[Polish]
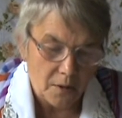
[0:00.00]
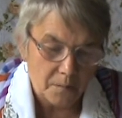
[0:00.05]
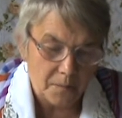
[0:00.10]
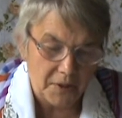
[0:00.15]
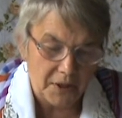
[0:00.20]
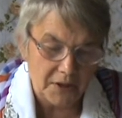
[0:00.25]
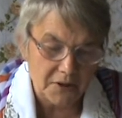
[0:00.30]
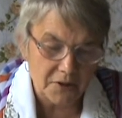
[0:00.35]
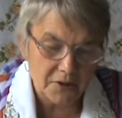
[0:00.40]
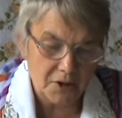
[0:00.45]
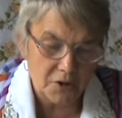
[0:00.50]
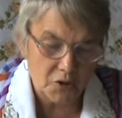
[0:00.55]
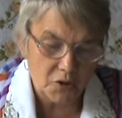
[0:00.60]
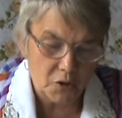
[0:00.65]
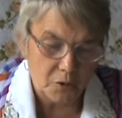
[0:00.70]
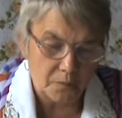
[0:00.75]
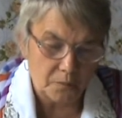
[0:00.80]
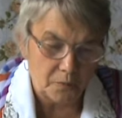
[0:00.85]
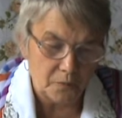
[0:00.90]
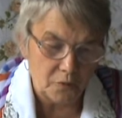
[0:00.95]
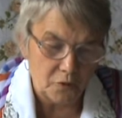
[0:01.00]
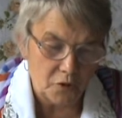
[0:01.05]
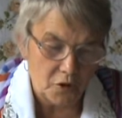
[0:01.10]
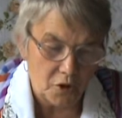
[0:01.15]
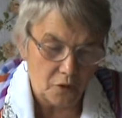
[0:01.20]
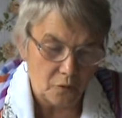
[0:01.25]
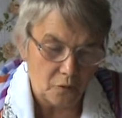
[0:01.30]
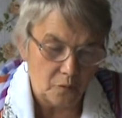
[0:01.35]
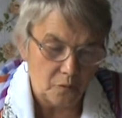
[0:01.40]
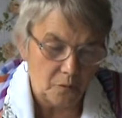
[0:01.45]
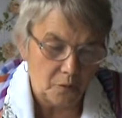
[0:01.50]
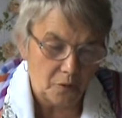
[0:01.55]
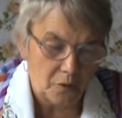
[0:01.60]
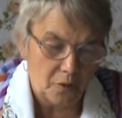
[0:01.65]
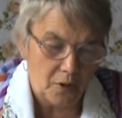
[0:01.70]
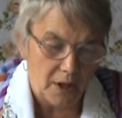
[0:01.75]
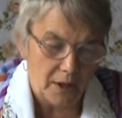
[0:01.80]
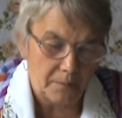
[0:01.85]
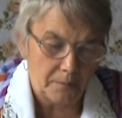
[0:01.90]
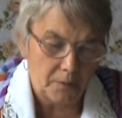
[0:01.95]
Prędzej czy później umrą,
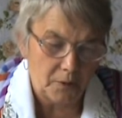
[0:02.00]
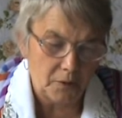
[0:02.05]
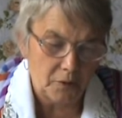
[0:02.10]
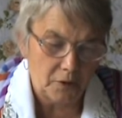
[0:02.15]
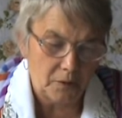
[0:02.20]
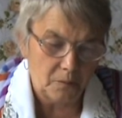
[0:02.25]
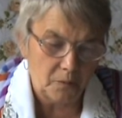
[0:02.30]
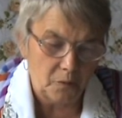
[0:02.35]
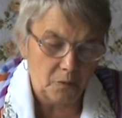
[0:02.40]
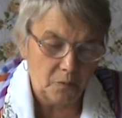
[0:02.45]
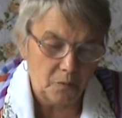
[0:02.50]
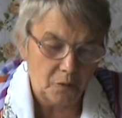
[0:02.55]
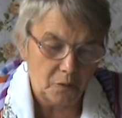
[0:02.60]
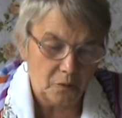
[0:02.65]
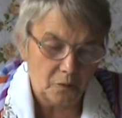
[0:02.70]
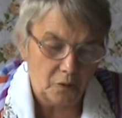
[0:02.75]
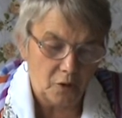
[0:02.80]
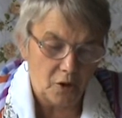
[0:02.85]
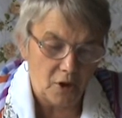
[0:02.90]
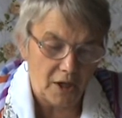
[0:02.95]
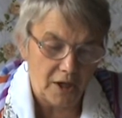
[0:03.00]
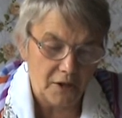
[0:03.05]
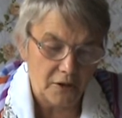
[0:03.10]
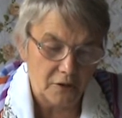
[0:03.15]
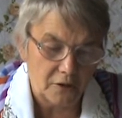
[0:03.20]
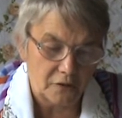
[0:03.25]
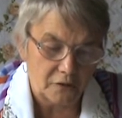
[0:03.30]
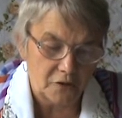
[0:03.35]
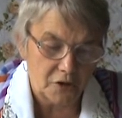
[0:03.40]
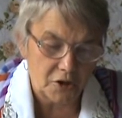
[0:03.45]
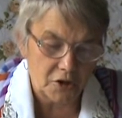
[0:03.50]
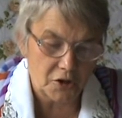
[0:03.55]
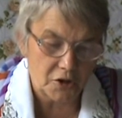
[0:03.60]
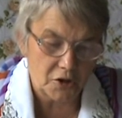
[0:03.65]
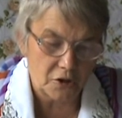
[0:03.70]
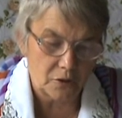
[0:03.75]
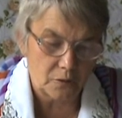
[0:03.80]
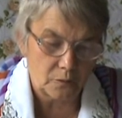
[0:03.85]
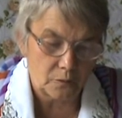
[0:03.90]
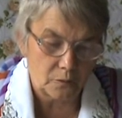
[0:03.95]
a potem umrą kolejno
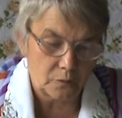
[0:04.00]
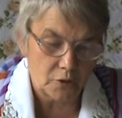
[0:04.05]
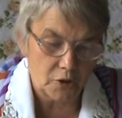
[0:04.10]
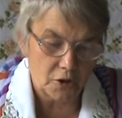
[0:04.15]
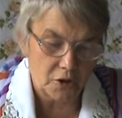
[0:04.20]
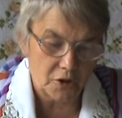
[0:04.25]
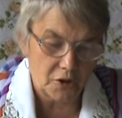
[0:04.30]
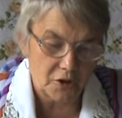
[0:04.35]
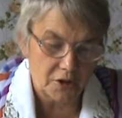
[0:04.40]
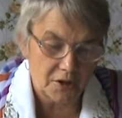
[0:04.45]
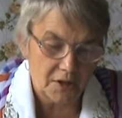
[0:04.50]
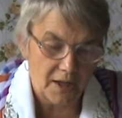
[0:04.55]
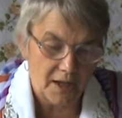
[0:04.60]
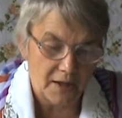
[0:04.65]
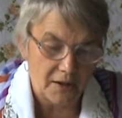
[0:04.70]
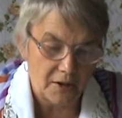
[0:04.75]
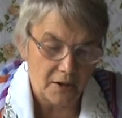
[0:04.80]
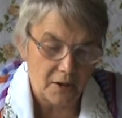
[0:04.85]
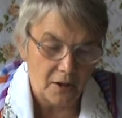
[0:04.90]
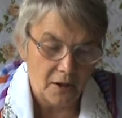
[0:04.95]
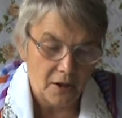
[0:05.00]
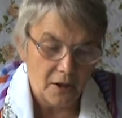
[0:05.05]
wszyscy, którzy ich znali,